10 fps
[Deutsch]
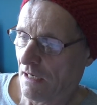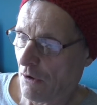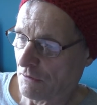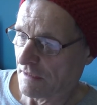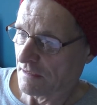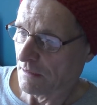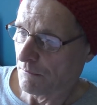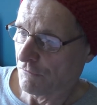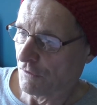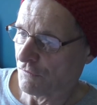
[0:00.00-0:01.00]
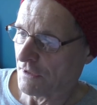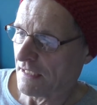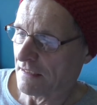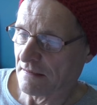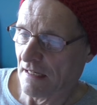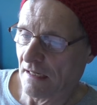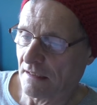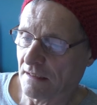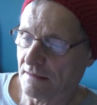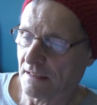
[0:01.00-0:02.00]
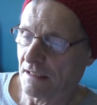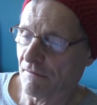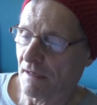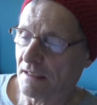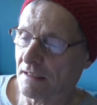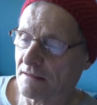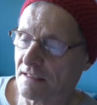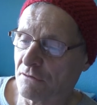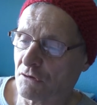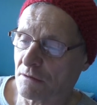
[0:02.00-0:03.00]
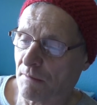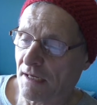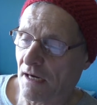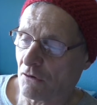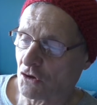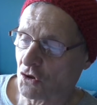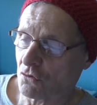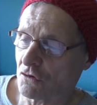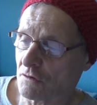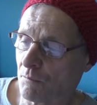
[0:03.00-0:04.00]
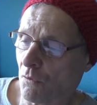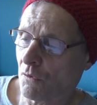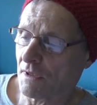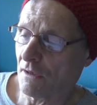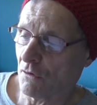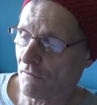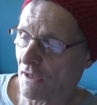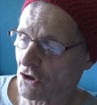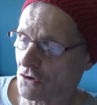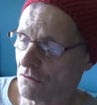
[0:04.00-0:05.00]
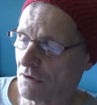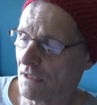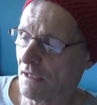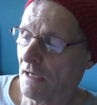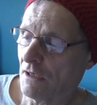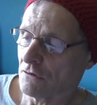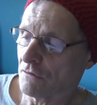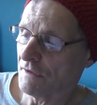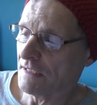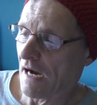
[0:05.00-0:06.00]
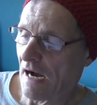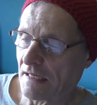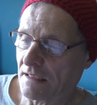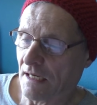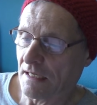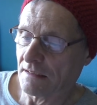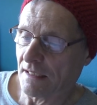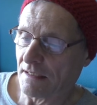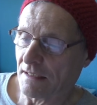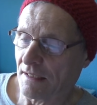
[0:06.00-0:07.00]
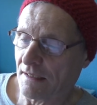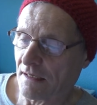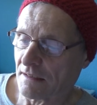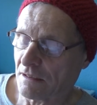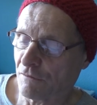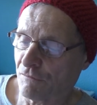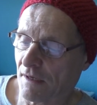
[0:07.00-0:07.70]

Außerdem wird für jedes Land der jeweilige CO2-Ausstoß pro Kilowattstunde sowie der Anteil der regenerativen